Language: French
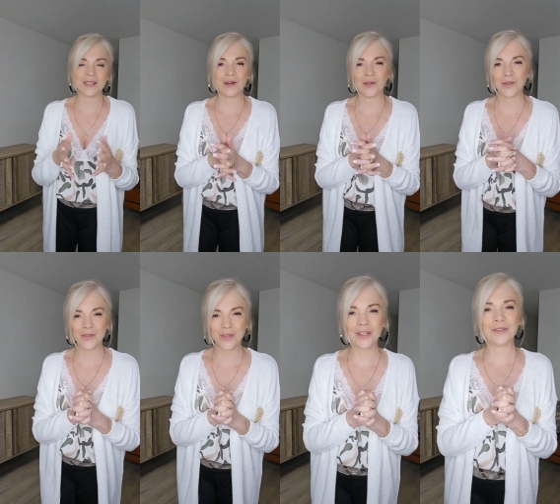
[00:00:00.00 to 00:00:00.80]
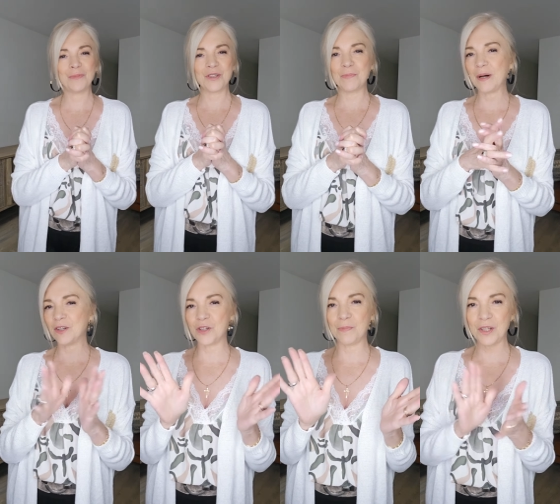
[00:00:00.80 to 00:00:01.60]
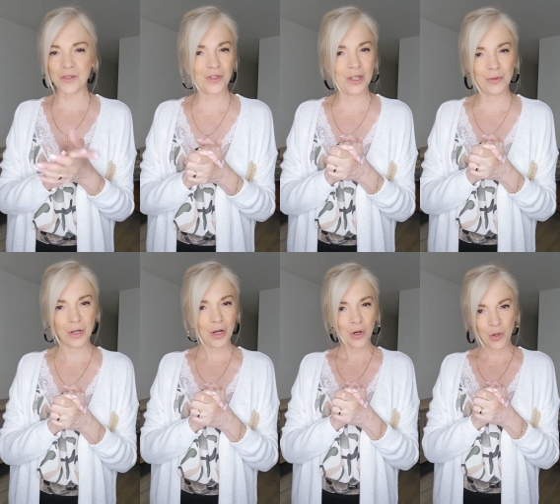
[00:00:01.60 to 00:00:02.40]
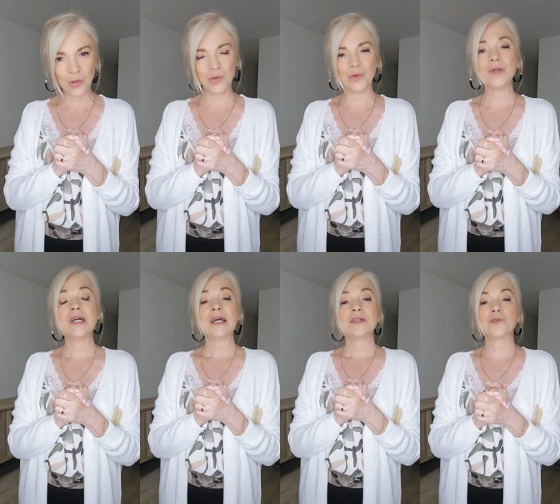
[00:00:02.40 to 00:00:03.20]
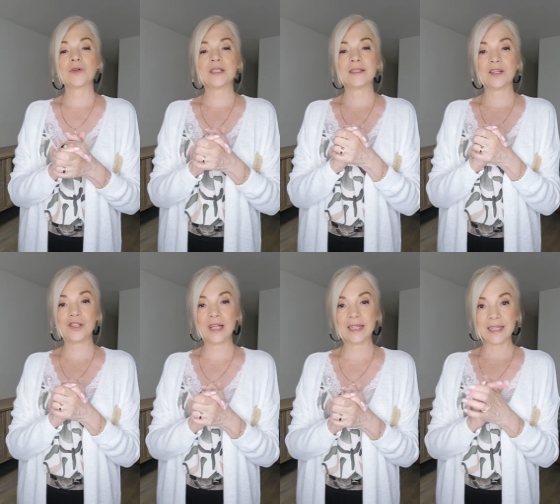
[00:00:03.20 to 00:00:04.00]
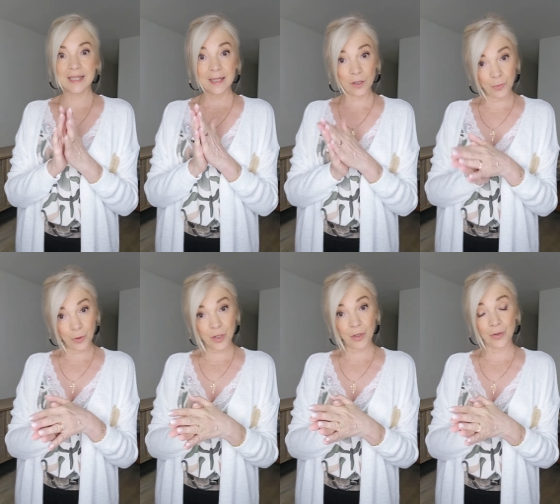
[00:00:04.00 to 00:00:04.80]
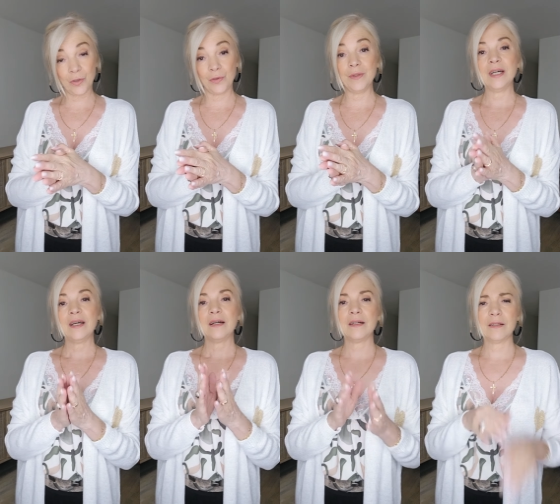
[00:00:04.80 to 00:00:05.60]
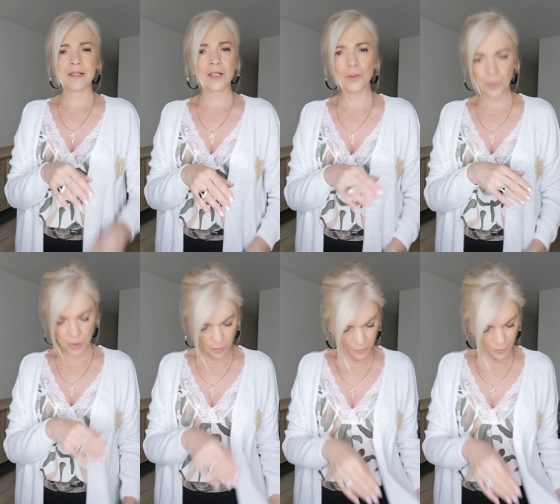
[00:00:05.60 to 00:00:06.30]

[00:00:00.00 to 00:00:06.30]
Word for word: ça en solde, mais j'ai pas, pas changé le, nom. Donc c'est un gilet qui est 50% coton, 50% euh,